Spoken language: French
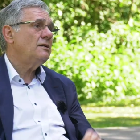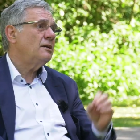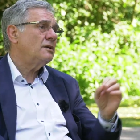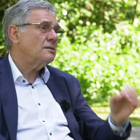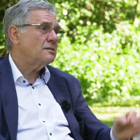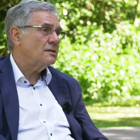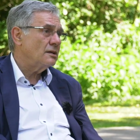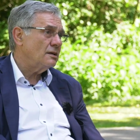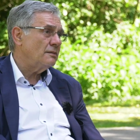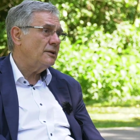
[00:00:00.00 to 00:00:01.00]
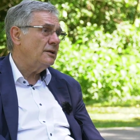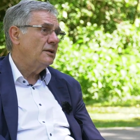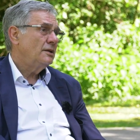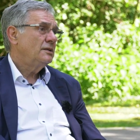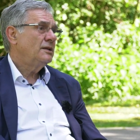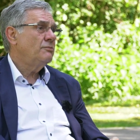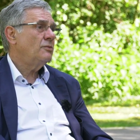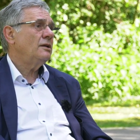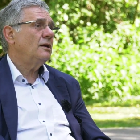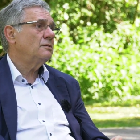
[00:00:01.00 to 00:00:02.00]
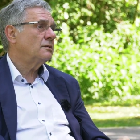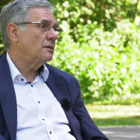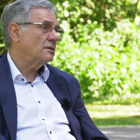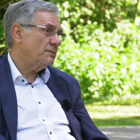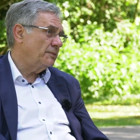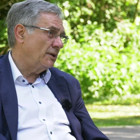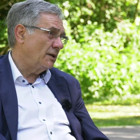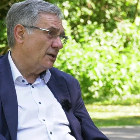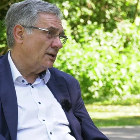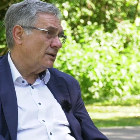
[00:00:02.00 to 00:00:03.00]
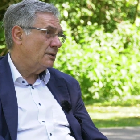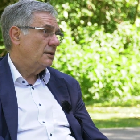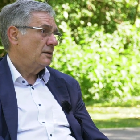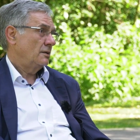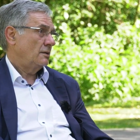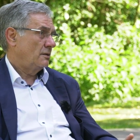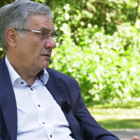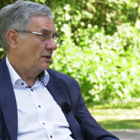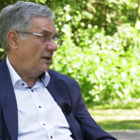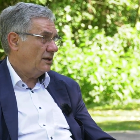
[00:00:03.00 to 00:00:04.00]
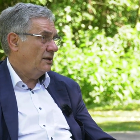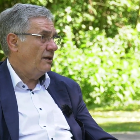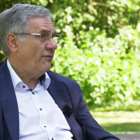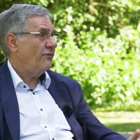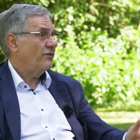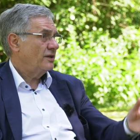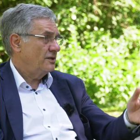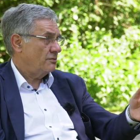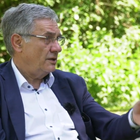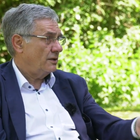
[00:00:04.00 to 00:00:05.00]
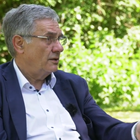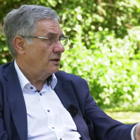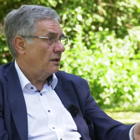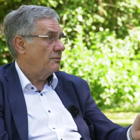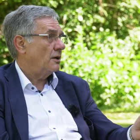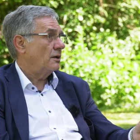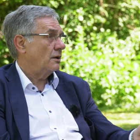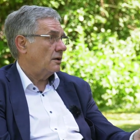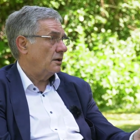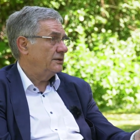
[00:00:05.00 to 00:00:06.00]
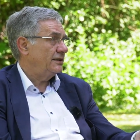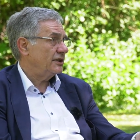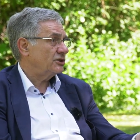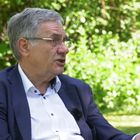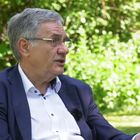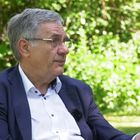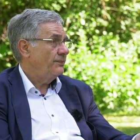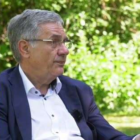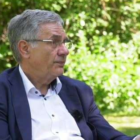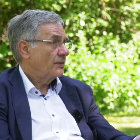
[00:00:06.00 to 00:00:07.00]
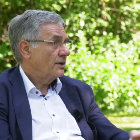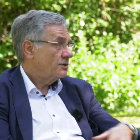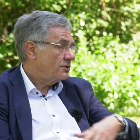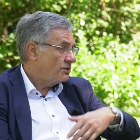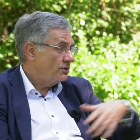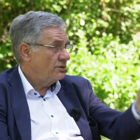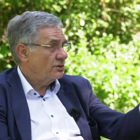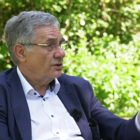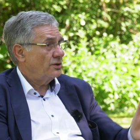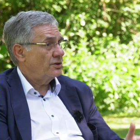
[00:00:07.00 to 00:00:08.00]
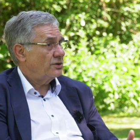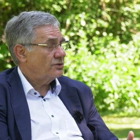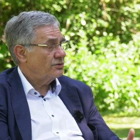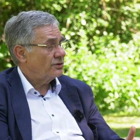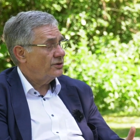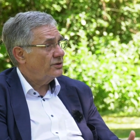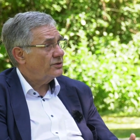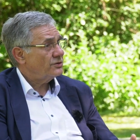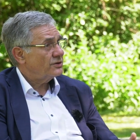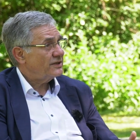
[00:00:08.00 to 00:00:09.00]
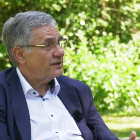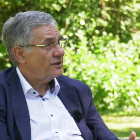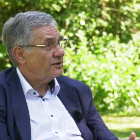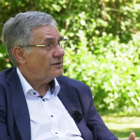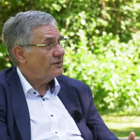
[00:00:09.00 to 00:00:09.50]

l'ensemble des moyens de transport collectifs qui sont économes en énergie, sur, euh, sur, le, secteur.